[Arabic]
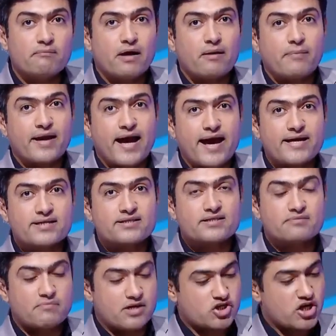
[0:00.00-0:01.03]
بل
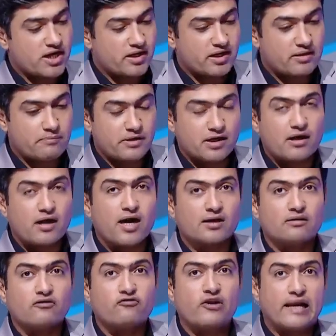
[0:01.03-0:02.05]
بالعكس مشاكل بين
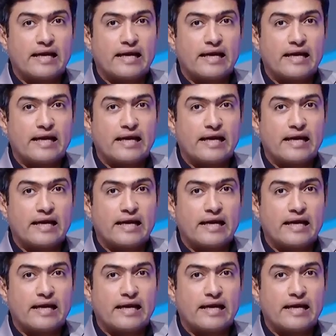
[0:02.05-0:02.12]
اعضاء في